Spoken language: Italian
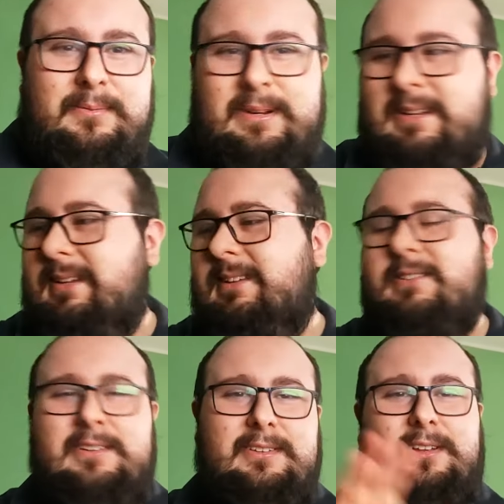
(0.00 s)
Perché di
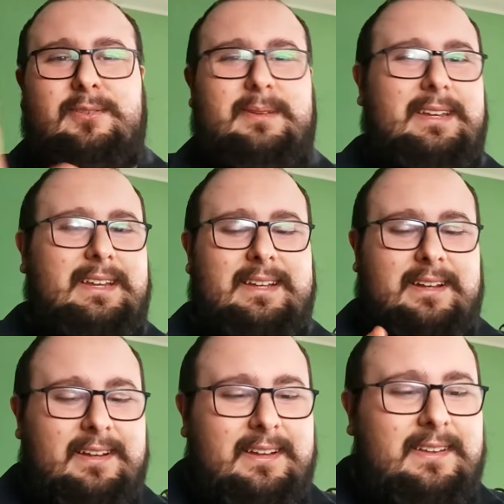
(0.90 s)
solito la
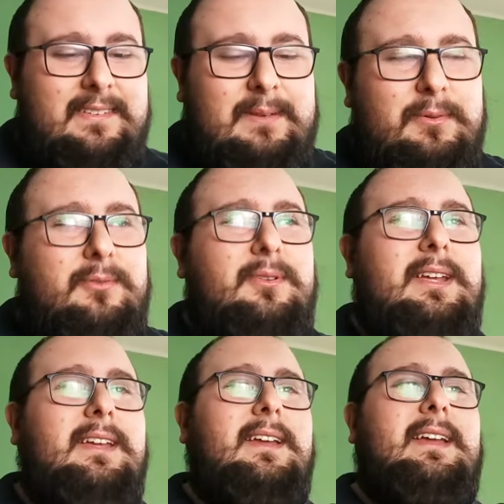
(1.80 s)
domenica siamo
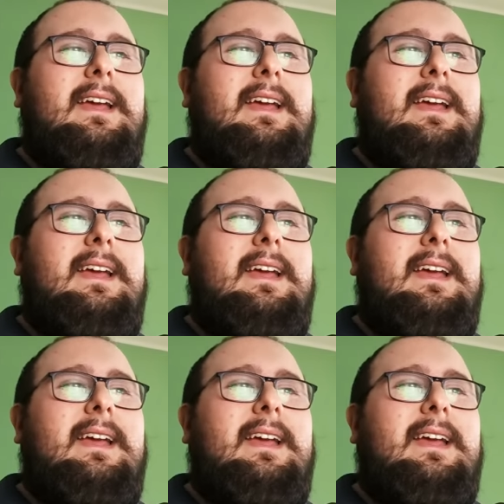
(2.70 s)
qui